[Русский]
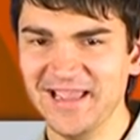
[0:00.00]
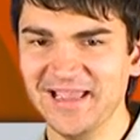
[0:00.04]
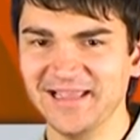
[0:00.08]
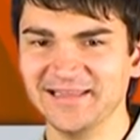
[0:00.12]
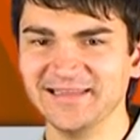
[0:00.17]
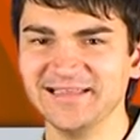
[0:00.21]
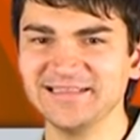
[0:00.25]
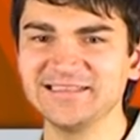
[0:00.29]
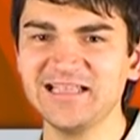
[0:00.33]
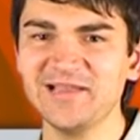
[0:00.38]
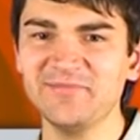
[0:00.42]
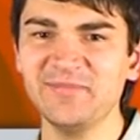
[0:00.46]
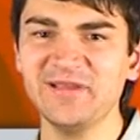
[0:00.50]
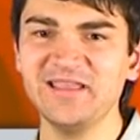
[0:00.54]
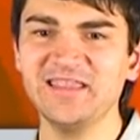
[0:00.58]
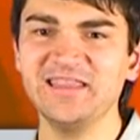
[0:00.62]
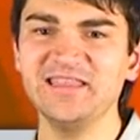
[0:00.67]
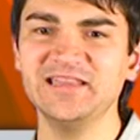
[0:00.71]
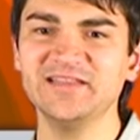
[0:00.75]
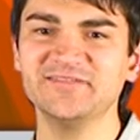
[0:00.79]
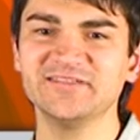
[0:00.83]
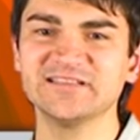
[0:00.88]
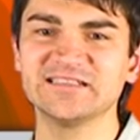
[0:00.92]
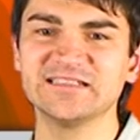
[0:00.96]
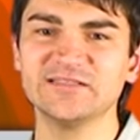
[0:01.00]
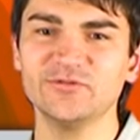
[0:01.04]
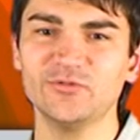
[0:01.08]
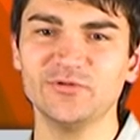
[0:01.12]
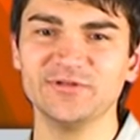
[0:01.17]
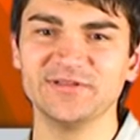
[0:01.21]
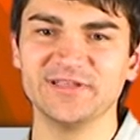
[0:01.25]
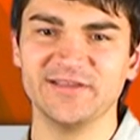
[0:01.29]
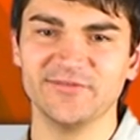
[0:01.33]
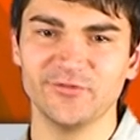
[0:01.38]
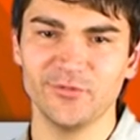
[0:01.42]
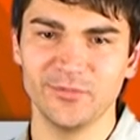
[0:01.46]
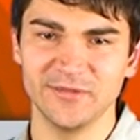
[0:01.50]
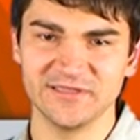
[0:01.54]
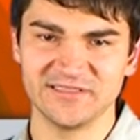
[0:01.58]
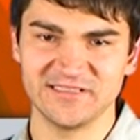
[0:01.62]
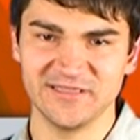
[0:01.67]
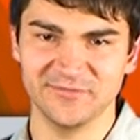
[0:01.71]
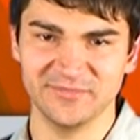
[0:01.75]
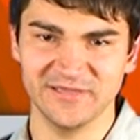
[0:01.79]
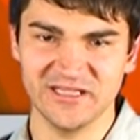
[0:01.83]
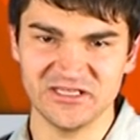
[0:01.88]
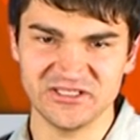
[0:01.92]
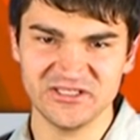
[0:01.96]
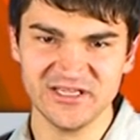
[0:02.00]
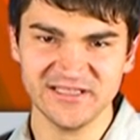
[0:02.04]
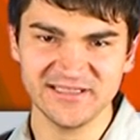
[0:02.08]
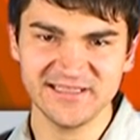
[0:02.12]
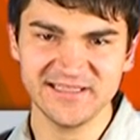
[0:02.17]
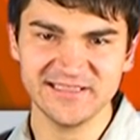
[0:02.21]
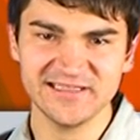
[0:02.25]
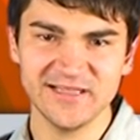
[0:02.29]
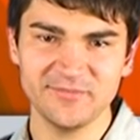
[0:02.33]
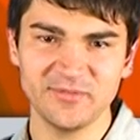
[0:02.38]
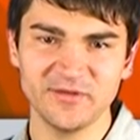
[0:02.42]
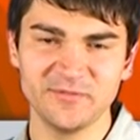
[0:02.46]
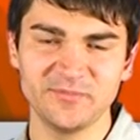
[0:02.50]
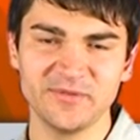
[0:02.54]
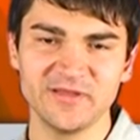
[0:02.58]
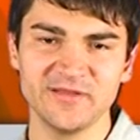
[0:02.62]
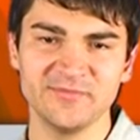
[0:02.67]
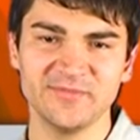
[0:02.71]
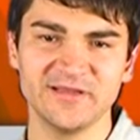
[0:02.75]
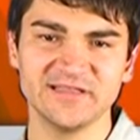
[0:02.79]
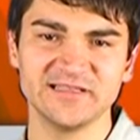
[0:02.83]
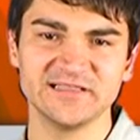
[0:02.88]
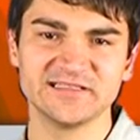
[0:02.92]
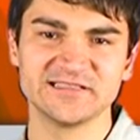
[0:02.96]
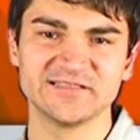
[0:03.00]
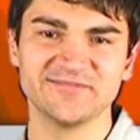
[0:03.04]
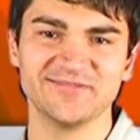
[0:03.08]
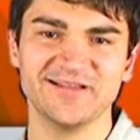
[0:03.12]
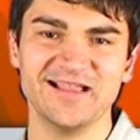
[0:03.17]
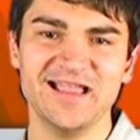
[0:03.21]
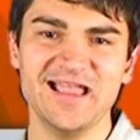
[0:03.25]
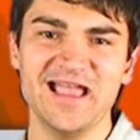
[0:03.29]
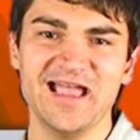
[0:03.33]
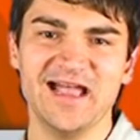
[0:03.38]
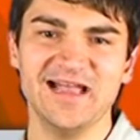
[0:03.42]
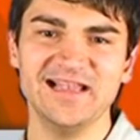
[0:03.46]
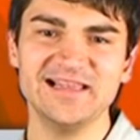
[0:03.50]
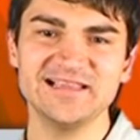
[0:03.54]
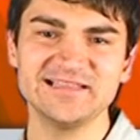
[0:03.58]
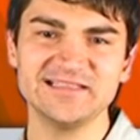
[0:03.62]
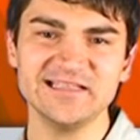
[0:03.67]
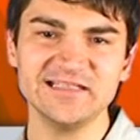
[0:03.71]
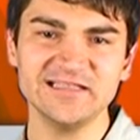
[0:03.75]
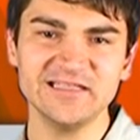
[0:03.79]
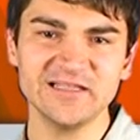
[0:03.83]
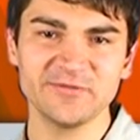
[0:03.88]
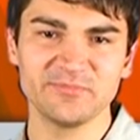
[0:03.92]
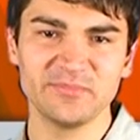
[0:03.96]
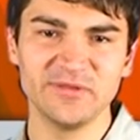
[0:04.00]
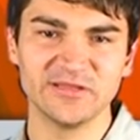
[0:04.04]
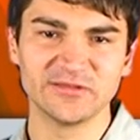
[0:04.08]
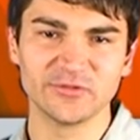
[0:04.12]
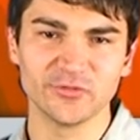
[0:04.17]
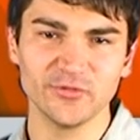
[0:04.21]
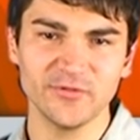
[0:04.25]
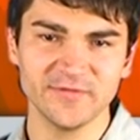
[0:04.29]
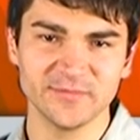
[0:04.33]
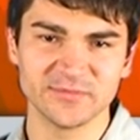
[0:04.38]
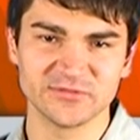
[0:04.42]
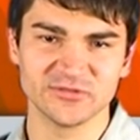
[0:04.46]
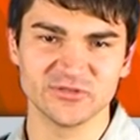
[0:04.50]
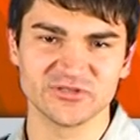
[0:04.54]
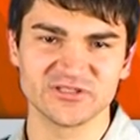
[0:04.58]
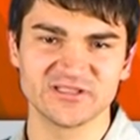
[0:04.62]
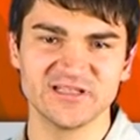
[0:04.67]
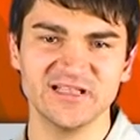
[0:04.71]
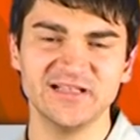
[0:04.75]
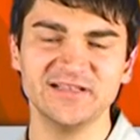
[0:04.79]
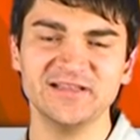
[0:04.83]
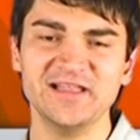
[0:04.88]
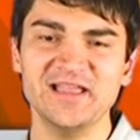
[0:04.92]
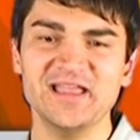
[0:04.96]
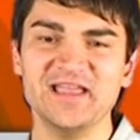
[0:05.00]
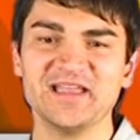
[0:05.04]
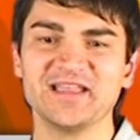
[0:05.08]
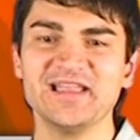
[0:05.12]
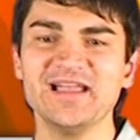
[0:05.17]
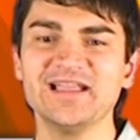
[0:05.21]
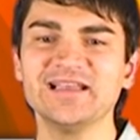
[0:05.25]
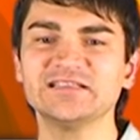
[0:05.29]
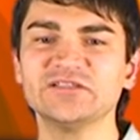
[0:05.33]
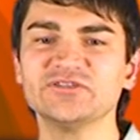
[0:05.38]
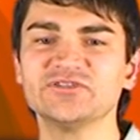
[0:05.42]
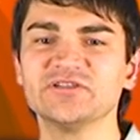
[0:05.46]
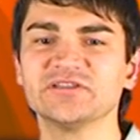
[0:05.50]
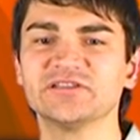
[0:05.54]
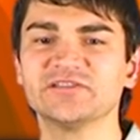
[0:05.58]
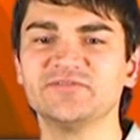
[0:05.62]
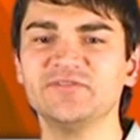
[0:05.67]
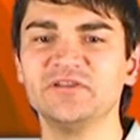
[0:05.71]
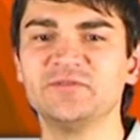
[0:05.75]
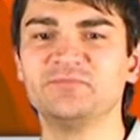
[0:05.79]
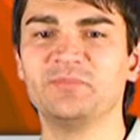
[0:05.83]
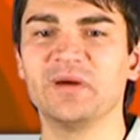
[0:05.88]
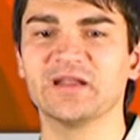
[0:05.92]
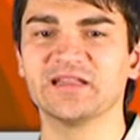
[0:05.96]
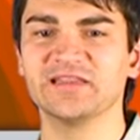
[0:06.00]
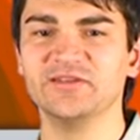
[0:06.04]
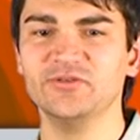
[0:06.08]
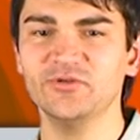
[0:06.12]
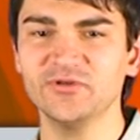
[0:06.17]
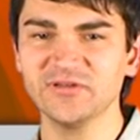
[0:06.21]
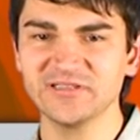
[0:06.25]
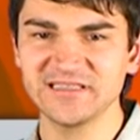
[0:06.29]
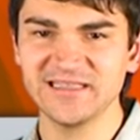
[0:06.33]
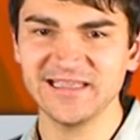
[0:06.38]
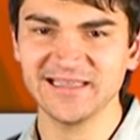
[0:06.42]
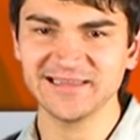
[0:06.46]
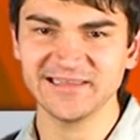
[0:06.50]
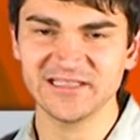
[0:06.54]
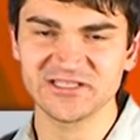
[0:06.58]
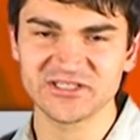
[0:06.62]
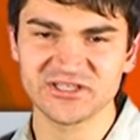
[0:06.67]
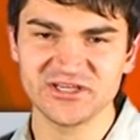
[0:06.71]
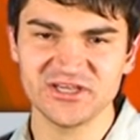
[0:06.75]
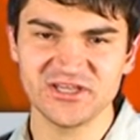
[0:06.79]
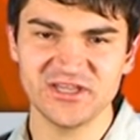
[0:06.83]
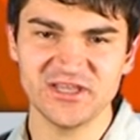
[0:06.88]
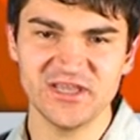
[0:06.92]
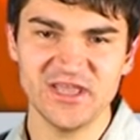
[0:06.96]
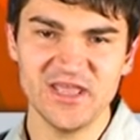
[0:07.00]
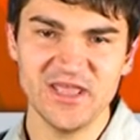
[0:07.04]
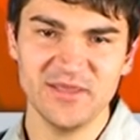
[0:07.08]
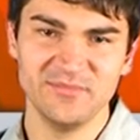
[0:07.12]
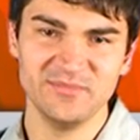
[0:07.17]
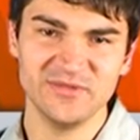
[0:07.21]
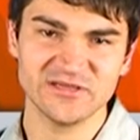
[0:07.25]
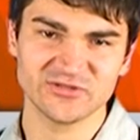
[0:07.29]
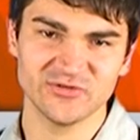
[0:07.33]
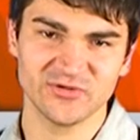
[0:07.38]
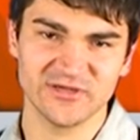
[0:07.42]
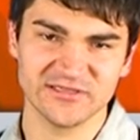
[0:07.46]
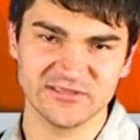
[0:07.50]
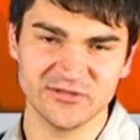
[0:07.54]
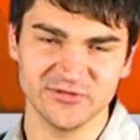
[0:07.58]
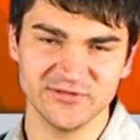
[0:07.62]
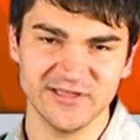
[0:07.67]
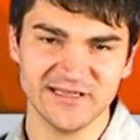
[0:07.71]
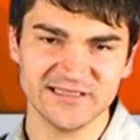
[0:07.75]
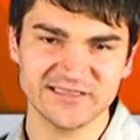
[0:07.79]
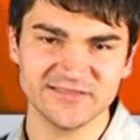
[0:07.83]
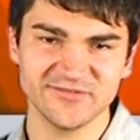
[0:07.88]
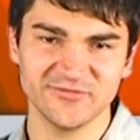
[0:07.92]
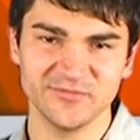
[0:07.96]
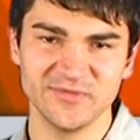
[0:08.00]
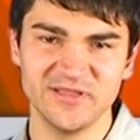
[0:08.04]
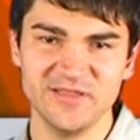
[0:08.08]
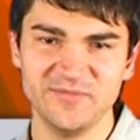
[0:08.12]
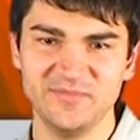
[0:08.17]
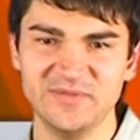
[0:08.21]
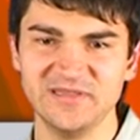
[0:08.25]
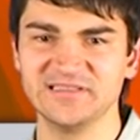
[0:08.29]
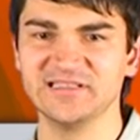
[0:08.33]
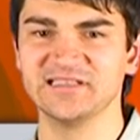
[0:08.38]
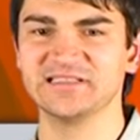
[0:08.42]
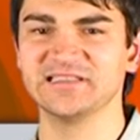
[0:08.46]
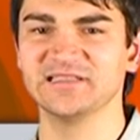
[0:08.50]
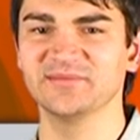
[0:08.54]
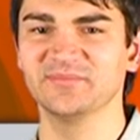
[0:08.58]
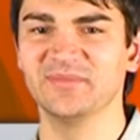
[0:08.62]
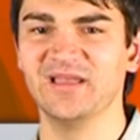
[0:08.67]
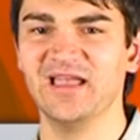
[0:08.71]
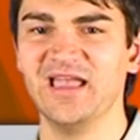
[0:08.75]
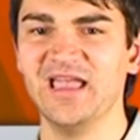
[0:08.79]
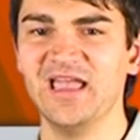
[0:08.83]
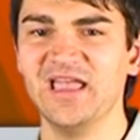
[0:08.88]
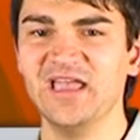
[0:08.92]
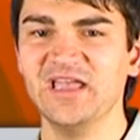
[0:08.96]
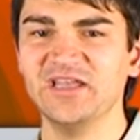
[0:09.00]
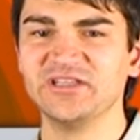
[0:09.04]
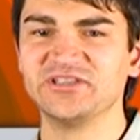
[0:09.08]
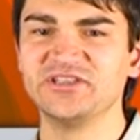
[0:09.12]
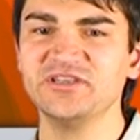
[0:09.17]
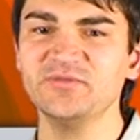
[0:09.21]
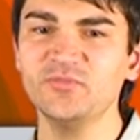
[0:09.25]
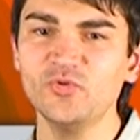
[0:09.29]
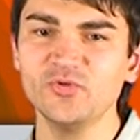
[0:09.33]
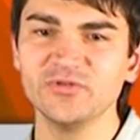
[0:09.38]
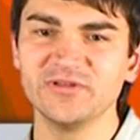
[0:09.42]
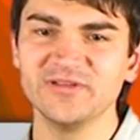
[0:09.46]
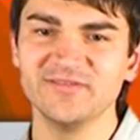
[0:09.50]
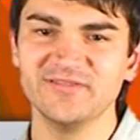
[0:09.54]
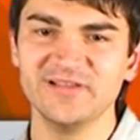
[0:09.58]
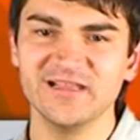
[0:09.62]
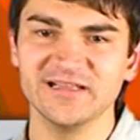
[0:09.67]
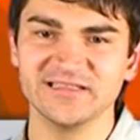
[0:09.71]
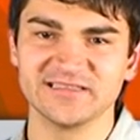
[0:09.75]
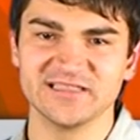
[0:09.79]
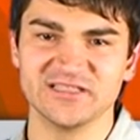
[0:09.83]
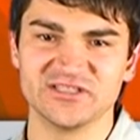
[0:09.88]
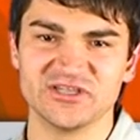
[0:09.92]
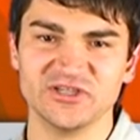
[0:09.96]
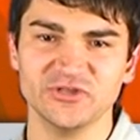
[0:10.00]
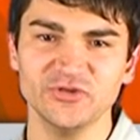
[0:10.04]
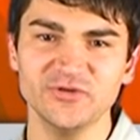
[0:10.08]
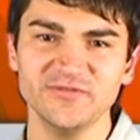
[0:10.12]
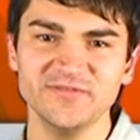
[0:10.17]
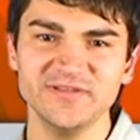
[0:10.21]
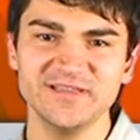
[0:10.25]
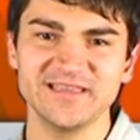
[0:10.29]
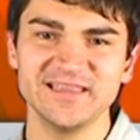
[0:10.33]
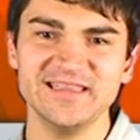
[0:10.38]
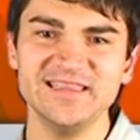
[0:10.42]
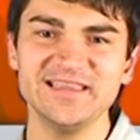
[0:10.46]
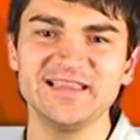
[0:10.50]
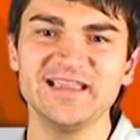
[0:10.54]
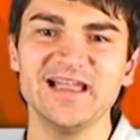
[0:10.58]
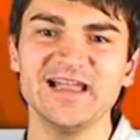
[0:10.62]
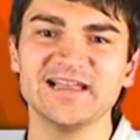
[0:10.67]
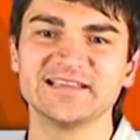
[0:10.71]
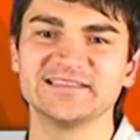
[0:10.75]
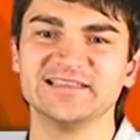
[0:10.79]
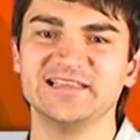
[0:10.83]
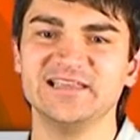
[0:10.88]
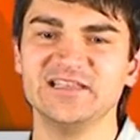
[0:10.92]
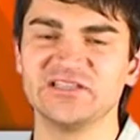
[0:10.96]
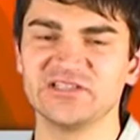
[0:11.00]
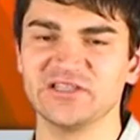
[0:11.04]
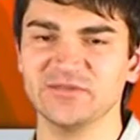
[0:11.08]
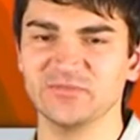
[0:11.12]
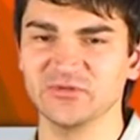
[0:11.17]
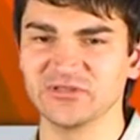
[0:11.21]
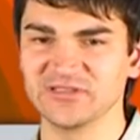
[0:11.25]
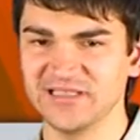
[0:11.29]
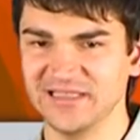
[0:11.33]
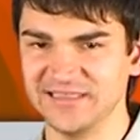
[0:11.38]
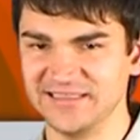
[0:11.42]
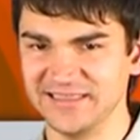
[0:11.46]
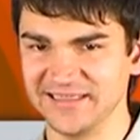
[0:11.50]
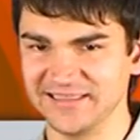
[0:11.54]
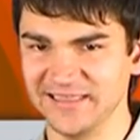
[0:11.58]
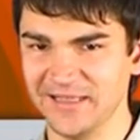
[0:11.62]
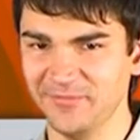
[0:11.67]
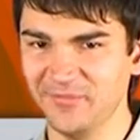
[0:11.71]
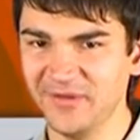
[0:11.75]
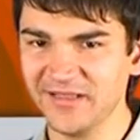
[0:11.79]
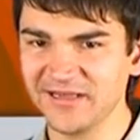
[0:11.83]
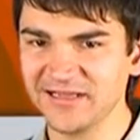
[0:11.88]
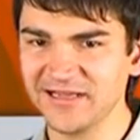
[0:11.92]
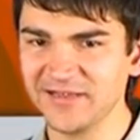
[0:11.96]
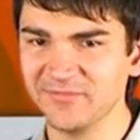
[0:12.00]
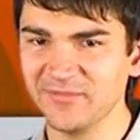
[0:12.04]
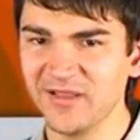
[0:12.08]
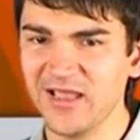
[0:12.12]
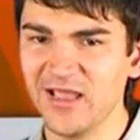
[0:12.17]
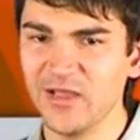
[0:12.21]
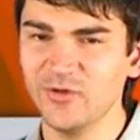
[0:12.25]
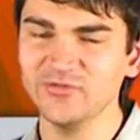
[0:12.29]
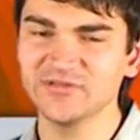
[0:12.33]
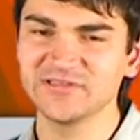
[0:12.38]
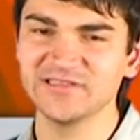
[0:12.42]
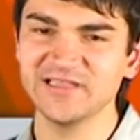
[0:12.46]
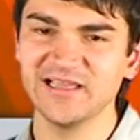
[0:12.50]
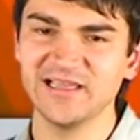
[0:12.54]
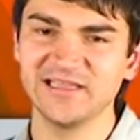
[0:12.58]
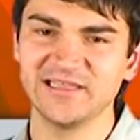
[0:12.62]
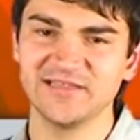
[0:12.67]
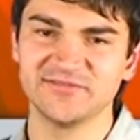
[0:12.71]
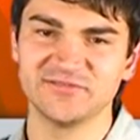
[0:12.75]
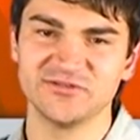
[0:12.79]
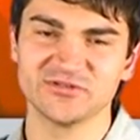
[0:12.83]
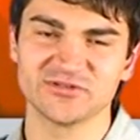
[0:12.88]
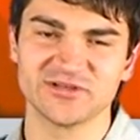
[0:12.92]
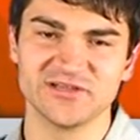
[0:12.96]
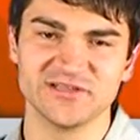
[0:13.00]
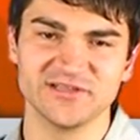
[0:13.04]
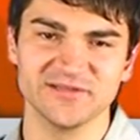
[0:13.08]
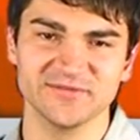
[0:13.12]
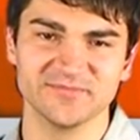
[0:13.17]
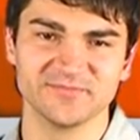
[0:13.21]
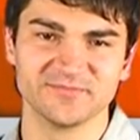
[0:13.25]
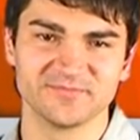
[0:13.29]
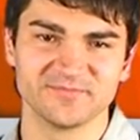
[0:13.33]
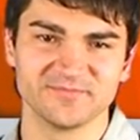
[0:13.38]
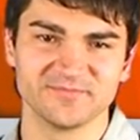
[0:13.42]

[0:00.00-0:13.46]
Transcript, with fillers: На самой инновационной в области площадке для предпринимательства Александр Петров обсуждал, как осуществить партнерские отношения между государством и бизнесом. Чему удивлялся чиновник и как Заречному стать технопарком, узнаете в сюжете.